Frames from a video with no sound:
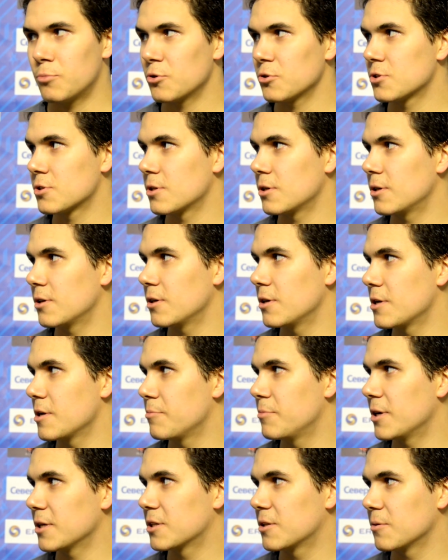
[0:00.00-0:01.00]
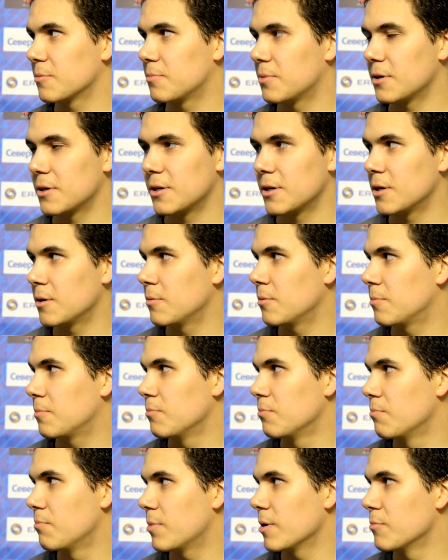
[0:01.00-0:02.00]
просто ребята по,
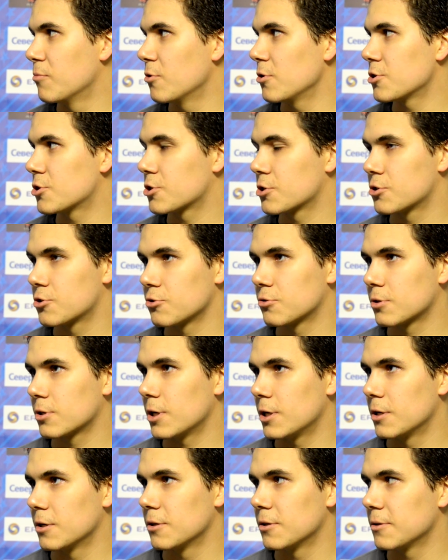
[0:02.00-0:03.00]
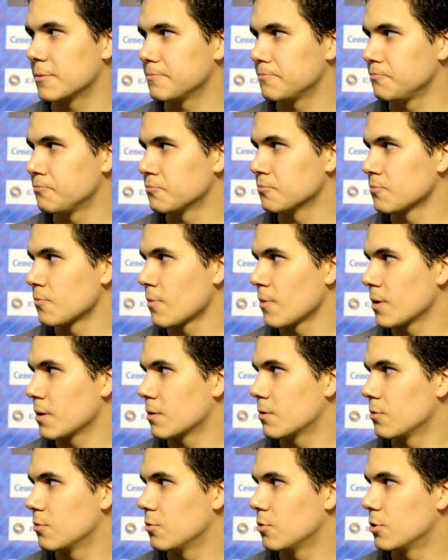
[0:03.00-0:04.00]
побольше чутка.
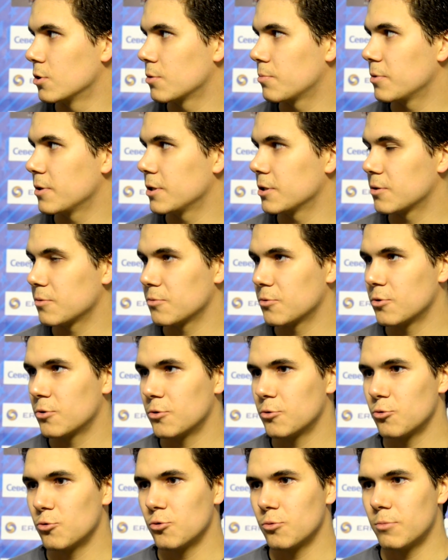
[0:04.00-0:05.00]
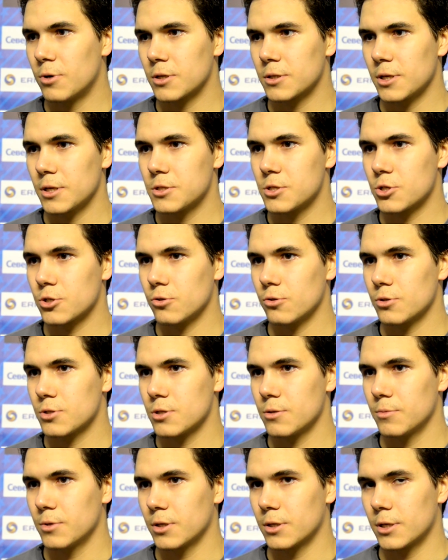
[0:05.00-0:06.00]
Вот, поэтому у борта тяжело
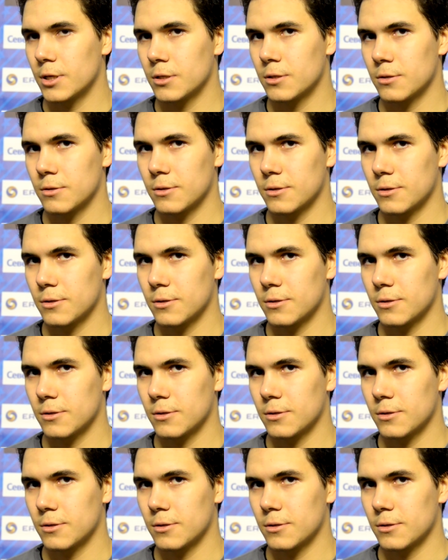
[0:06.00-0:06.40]
с ними играть.